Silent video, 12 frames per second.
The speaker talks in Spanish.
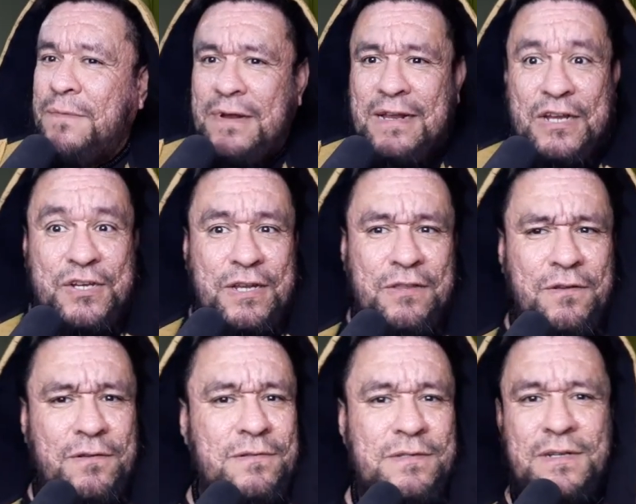van
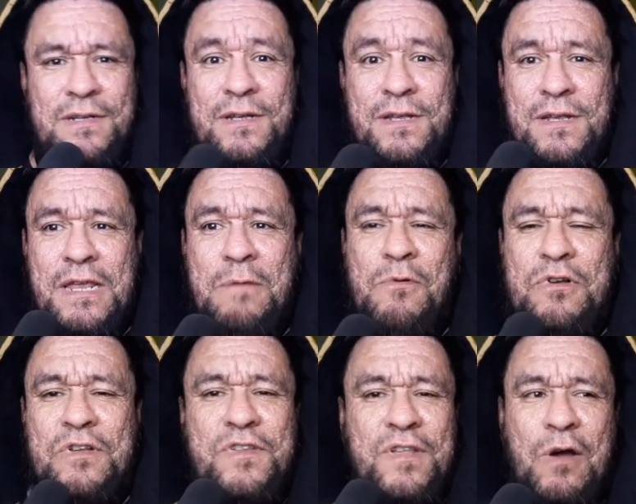cayendo, y vemos
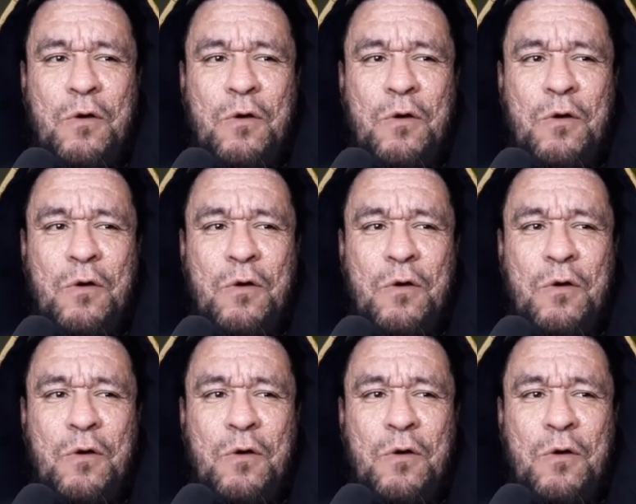que se da